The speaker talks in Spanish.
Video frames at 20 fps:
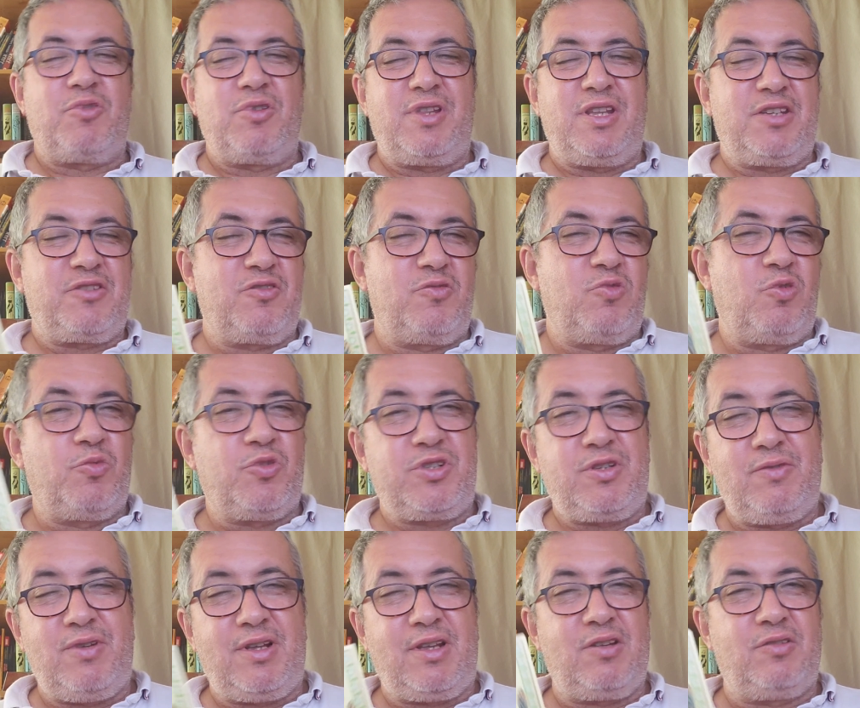pues de eso es muy
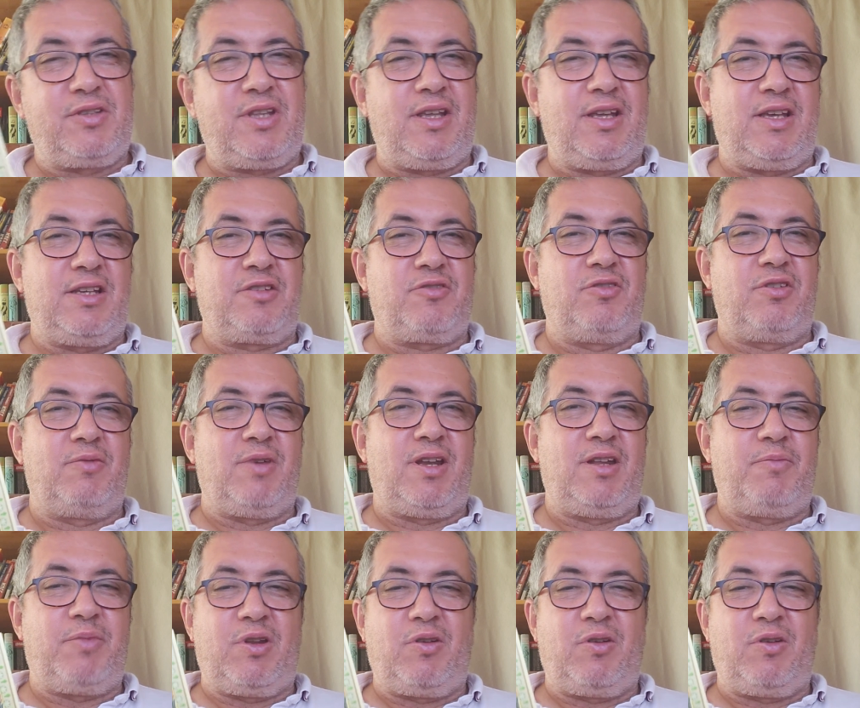posible que lo tengas hoy, ¿vale?